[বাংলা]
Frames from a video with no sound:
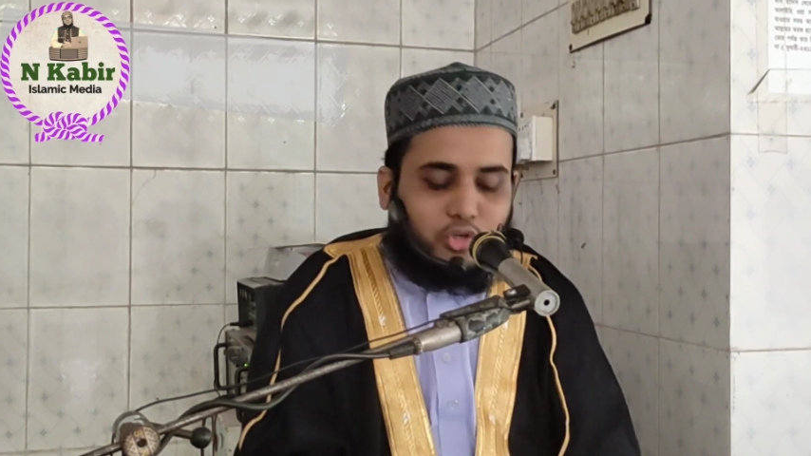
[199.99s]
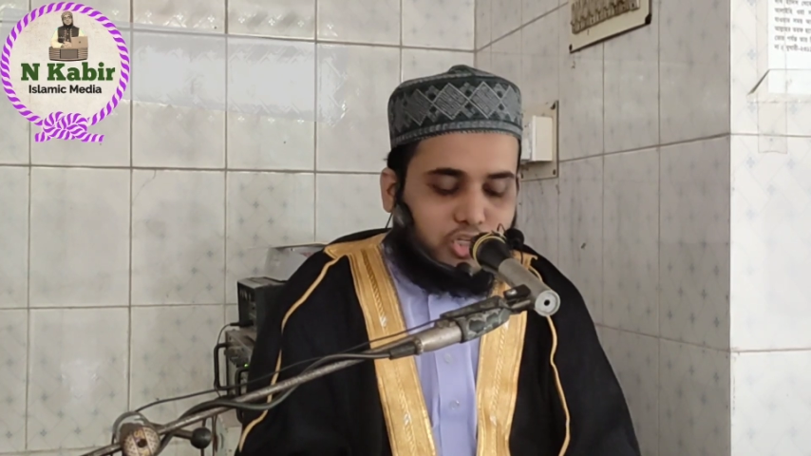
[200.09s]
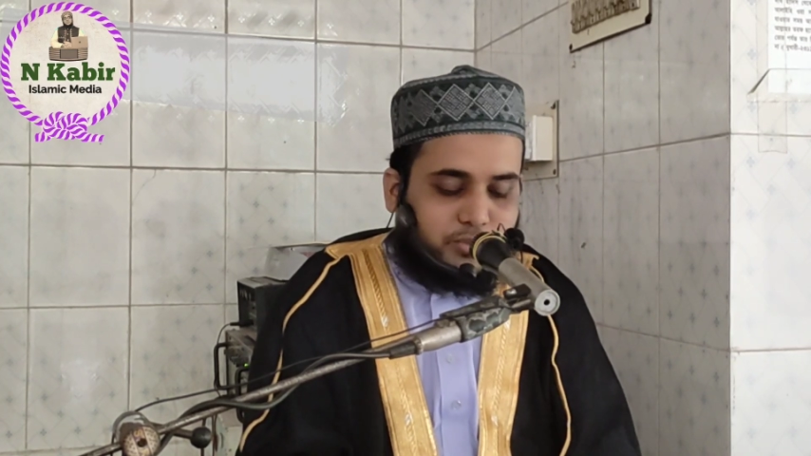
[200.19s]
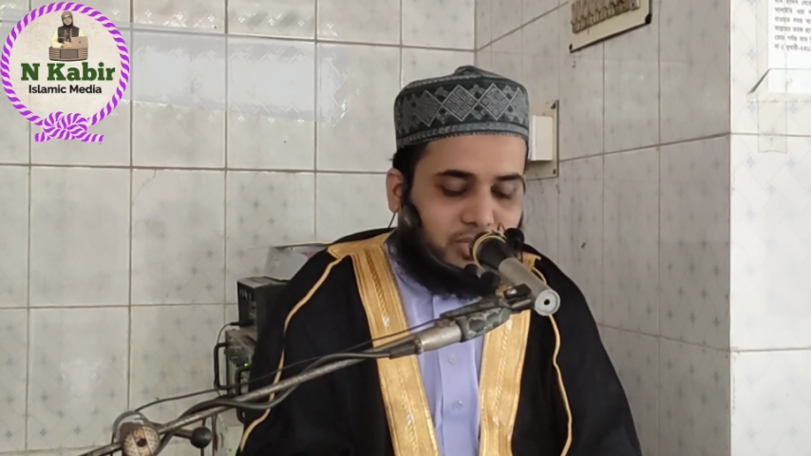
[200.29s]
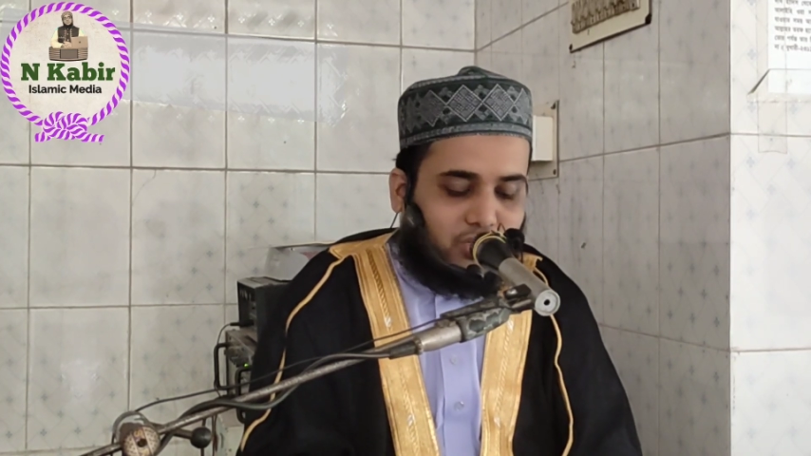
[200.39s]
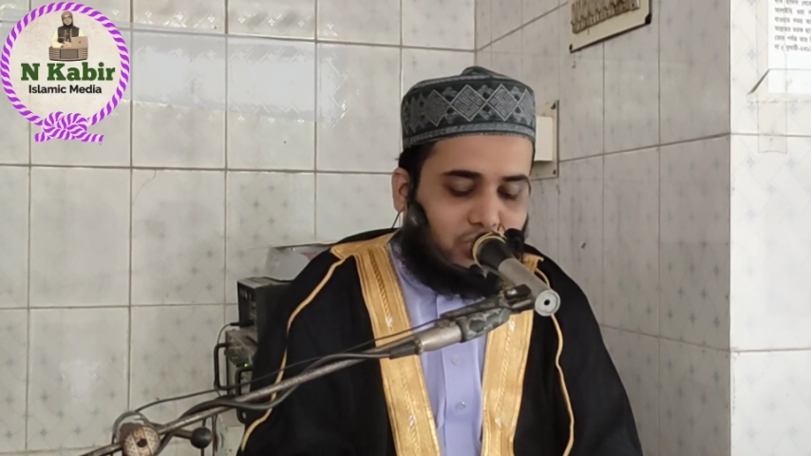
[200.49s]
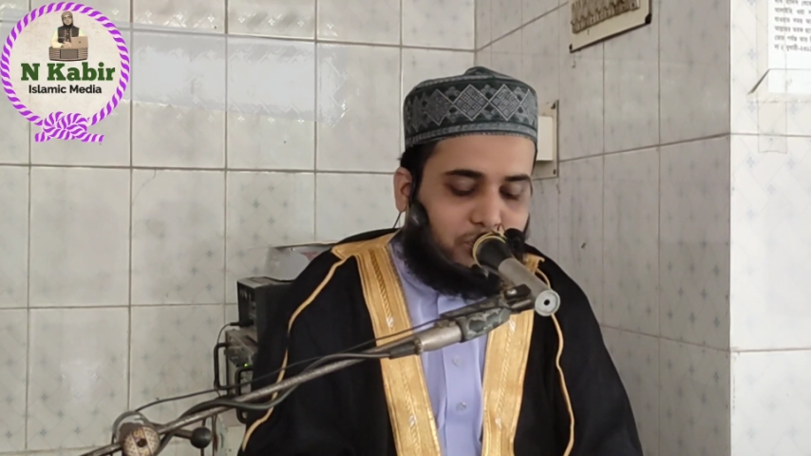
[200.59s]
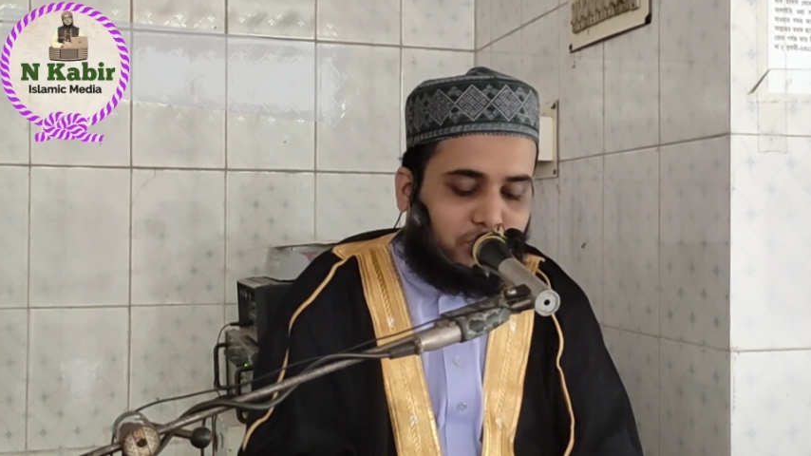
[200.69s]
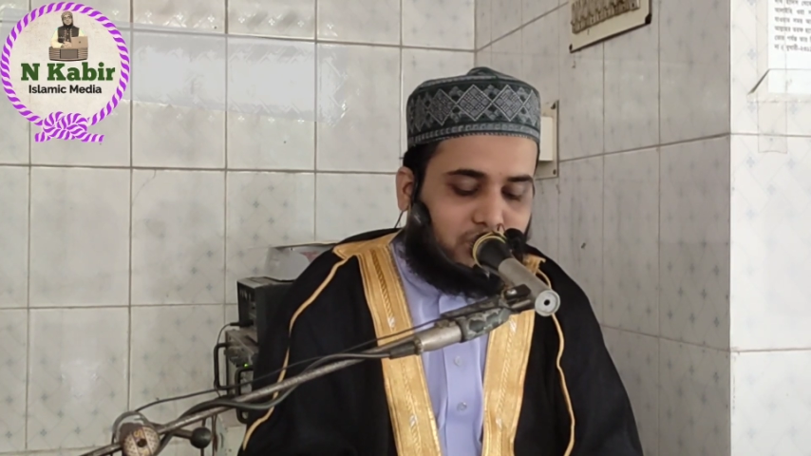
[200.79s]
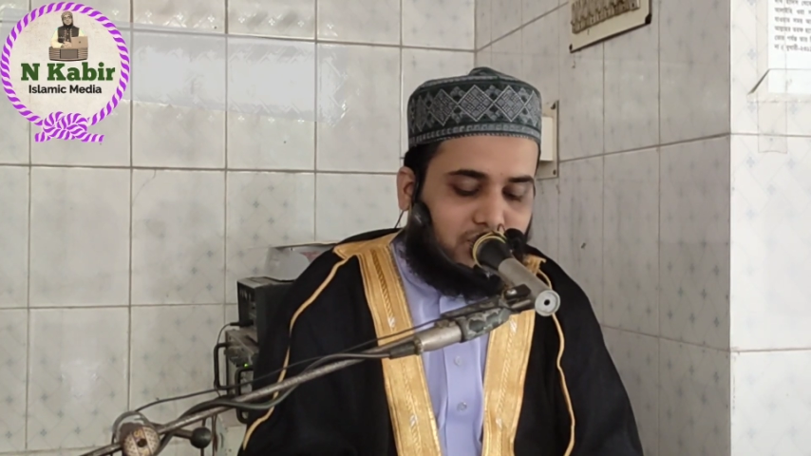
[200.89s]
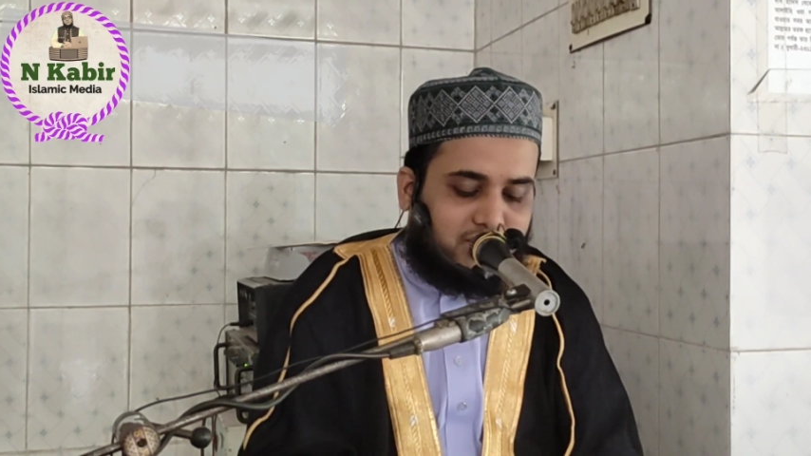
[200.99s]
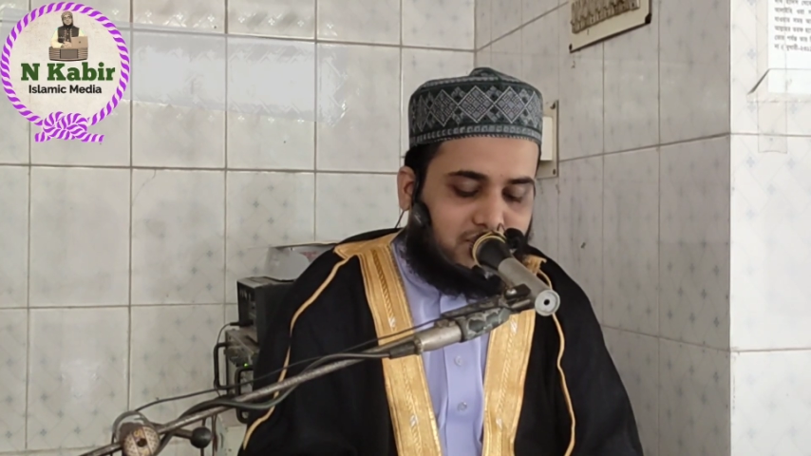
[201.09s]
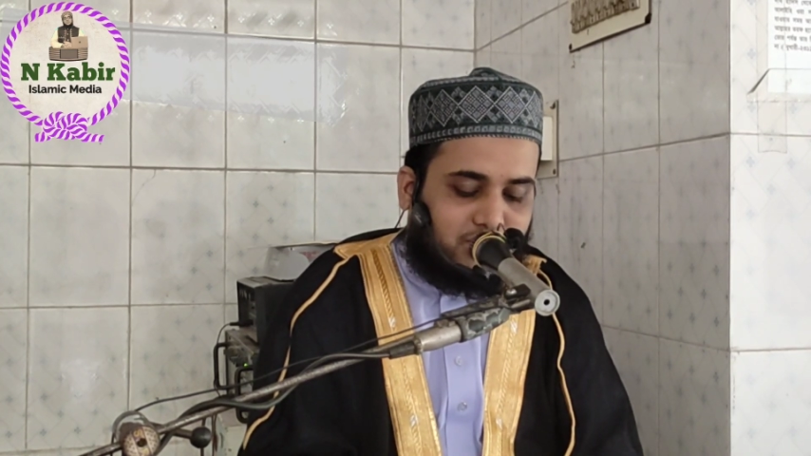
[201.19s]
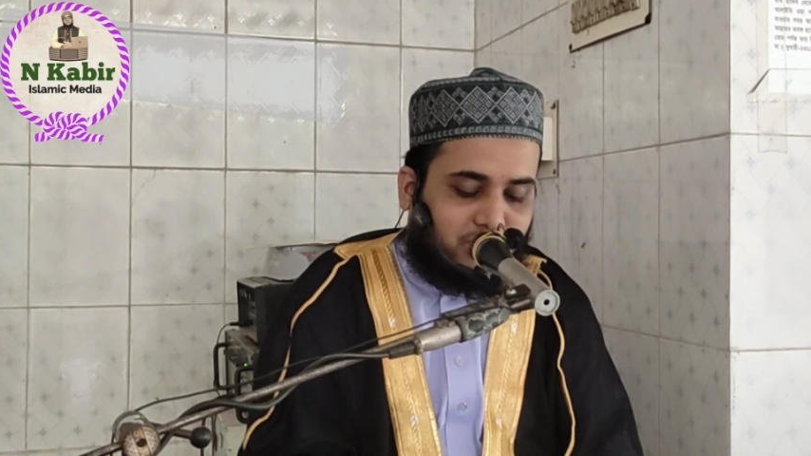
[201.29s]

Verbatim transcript: দশবার রহমত নাজিল